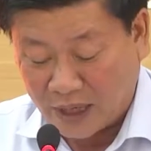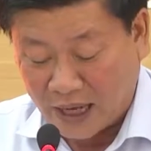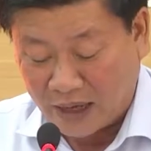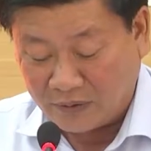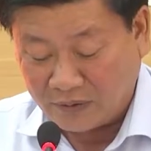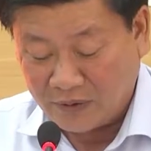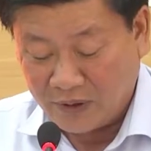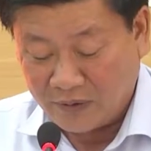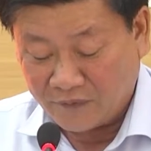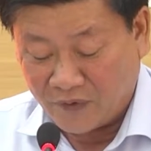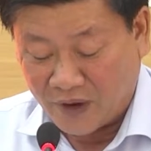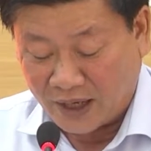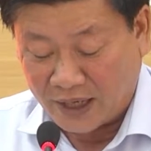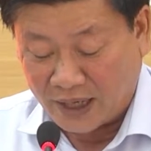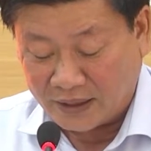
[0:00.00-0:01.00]
tăng cường hiệu
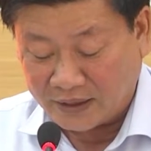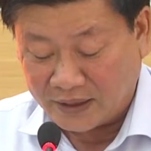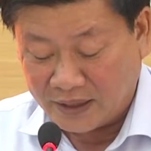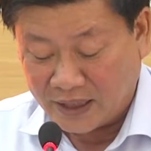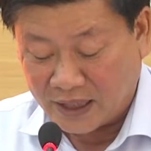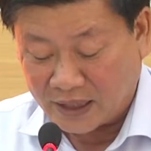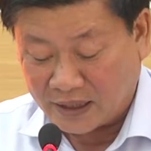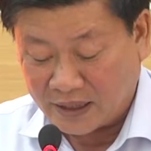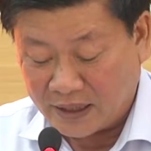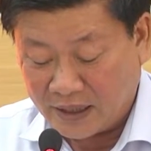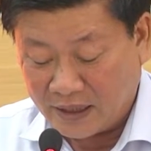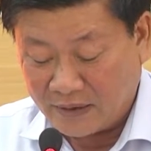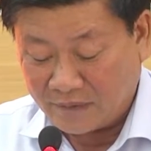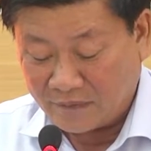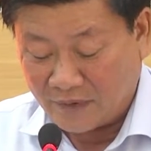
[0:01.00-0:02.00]
quả giám sát của Ủy
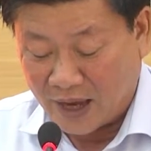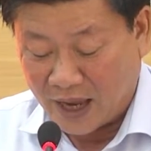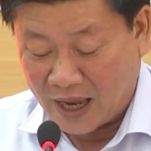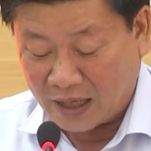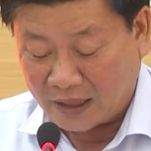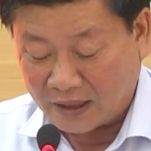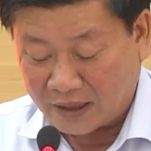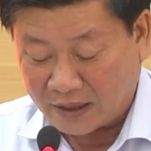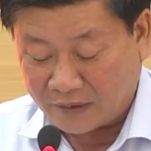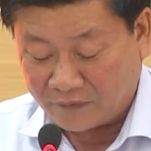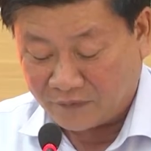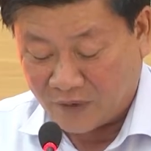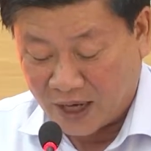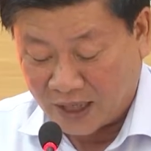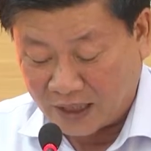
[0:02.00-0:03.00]
ban Mặt trận Tổ quốc
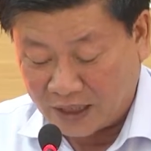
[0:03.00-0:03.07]
Việt Nam